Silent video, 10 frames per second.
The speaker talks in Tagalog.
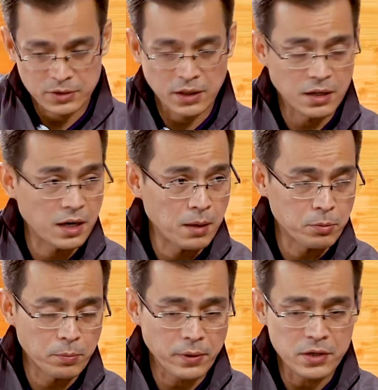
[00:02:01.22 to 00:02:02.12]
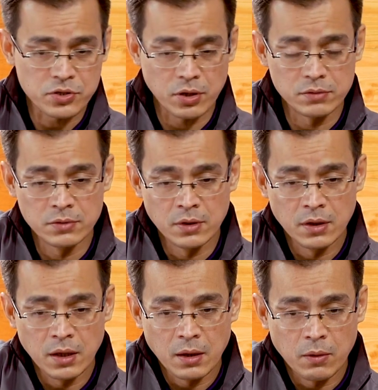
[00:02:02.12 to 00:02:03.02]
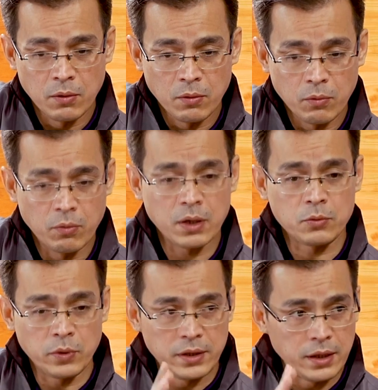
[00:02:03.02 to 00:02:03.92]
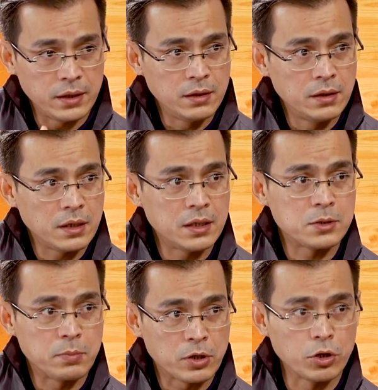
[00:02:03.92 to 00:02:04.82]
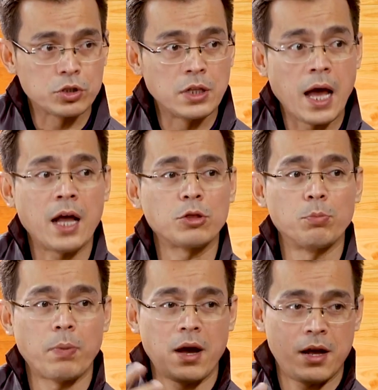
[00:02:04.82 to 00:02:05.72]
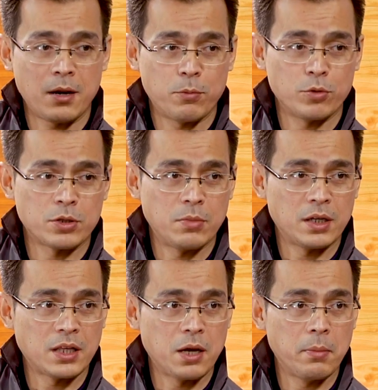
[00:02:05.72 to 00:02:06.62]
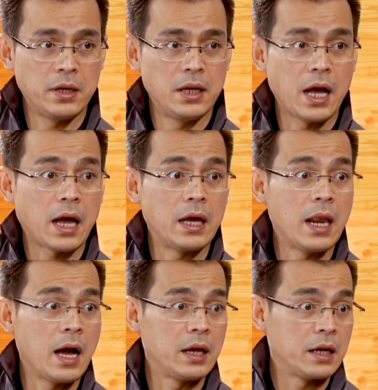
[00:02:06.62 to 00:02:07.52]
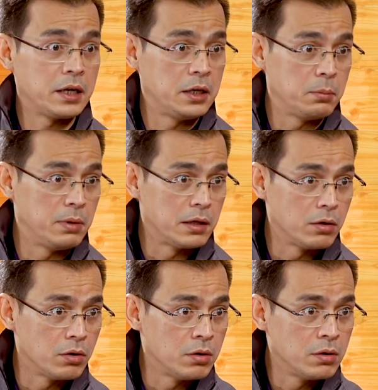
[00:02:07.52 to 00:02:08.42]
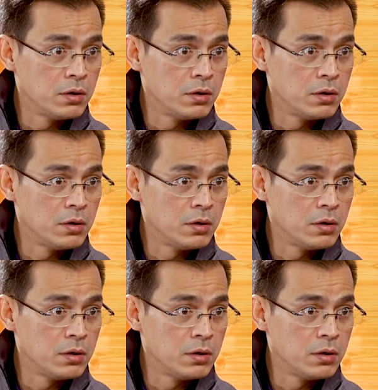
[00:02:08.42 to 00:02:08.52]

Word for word: general appropriation. What we did is because lahat ng pangarap ko sa mga taga Maynila, kailangan ng enabling law.